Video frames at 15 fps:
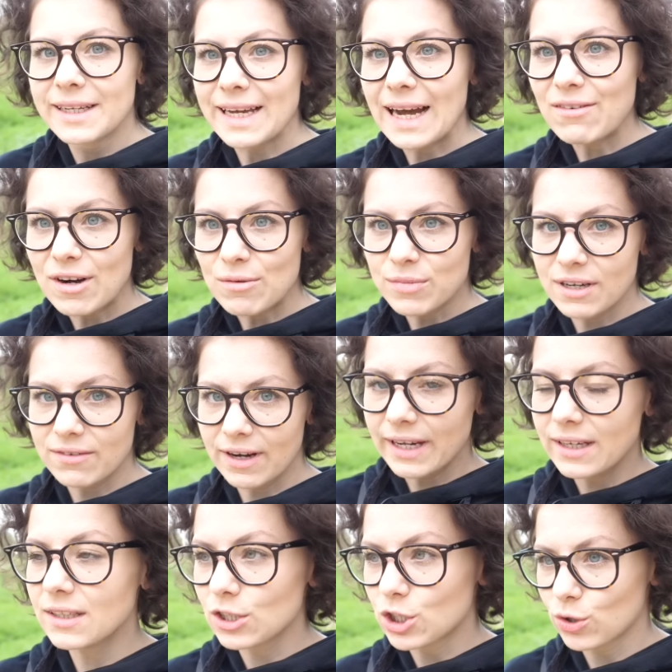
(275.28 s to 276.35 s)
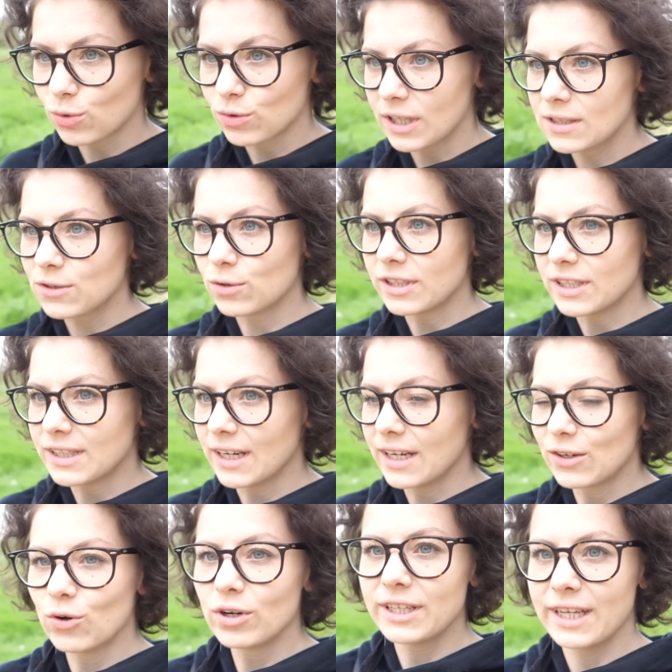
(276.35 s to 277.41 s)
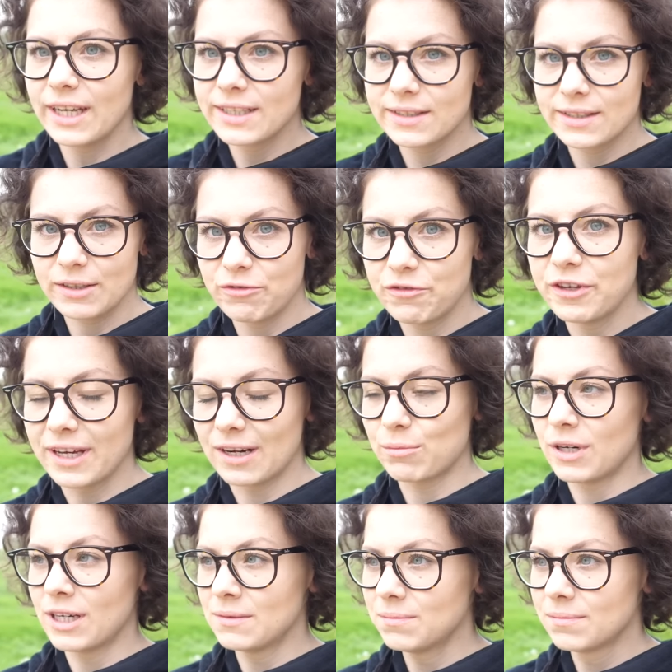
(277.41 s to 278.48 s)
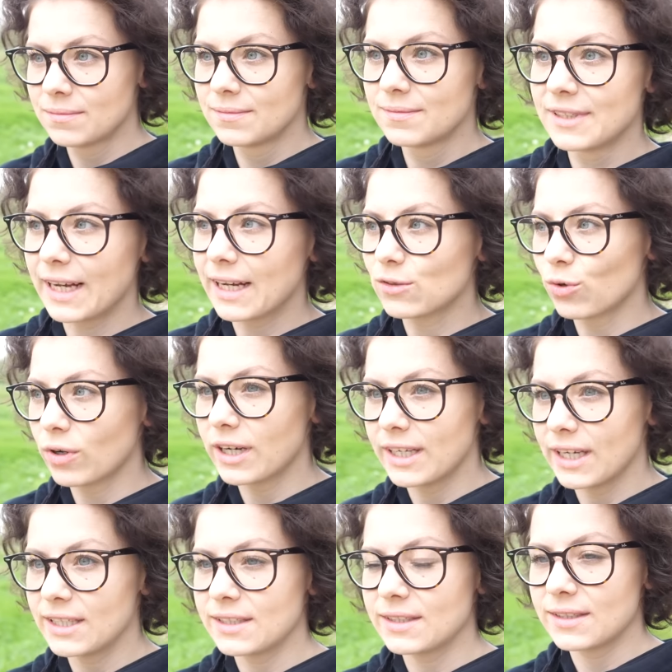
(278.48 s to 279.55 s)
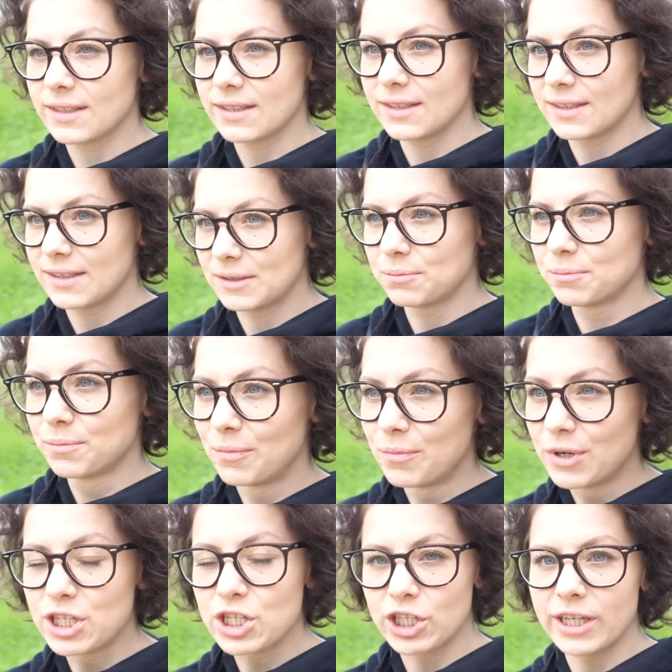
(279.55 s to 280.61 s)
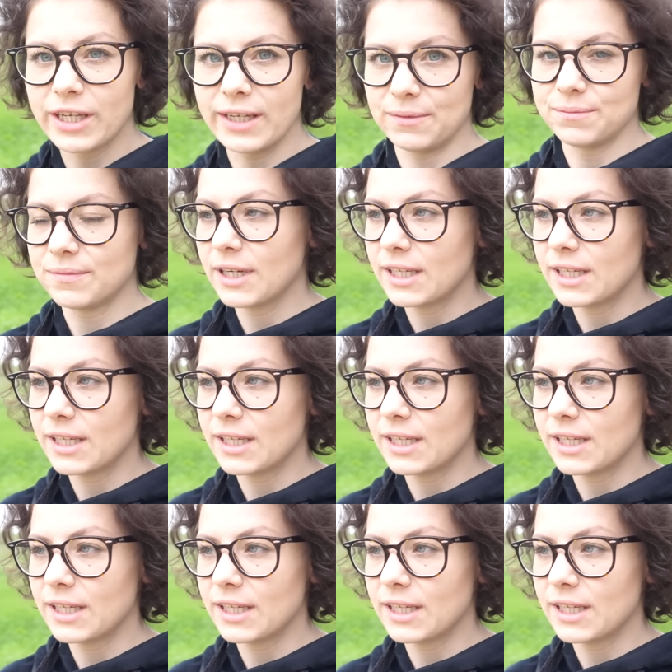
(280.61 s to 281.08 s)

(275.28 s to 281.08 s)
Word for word: Я вам говорила, что у нас тут недалеко есть ферма, на которой есть э, бычки.